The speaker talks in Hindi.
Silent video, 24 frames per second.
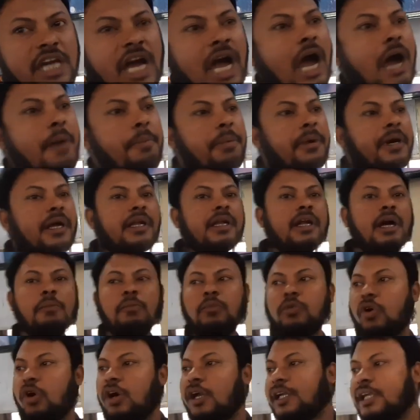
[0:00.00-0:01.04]
यहाँ पर
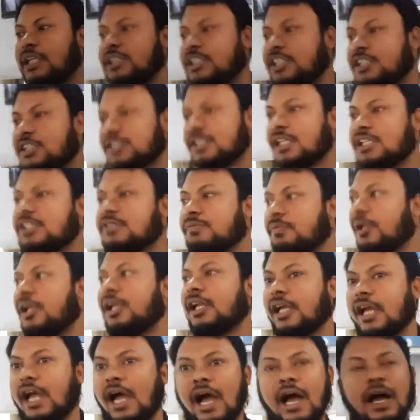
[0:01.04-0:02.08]
हमको रेजिस्टेंस मिल
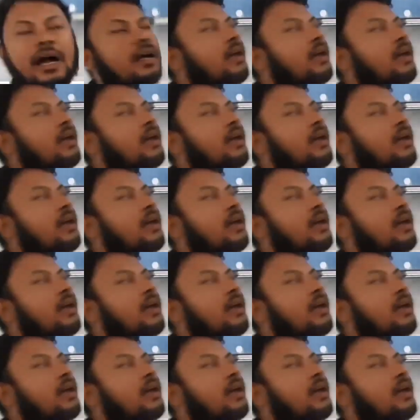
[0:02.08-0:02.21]
गया